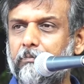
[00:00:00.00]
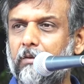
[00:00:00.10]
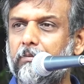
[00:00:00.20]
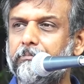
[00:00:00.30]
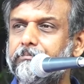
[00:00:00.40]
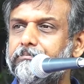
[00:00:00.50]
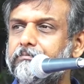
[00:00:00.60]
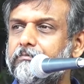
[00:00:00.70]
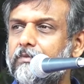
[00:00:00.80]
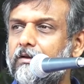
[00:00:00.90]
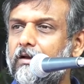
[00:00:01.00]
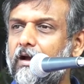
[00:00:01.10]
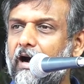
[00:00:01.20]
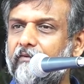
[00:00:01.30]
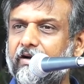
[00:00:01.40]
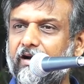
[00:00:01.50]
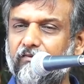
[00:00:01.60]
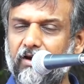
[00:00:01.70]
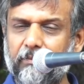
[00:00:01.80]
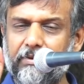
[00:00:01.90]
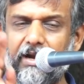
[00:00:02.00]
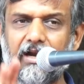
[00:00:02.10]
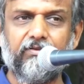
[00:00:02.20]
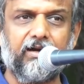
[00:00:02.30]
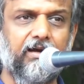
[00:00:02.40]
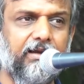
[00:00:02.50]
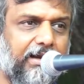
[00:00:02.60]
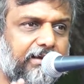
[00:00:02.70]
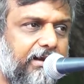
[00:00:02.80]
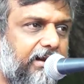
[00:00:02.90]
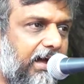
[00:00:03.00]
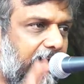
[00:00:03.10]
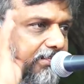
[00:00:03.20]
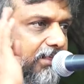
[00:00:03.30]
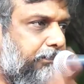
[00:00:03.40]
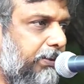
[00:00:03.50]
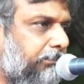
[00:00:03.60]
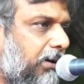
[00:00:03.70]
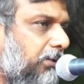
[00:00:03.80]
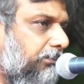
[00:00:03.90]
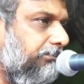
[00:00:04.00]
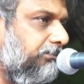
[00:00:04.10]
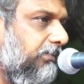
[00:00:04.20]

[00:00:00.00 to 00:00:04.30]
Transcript: பிம்பமும் அவர்கள் வலிமையானவர்கள் என்கின்ற அந்த பிம்பமும்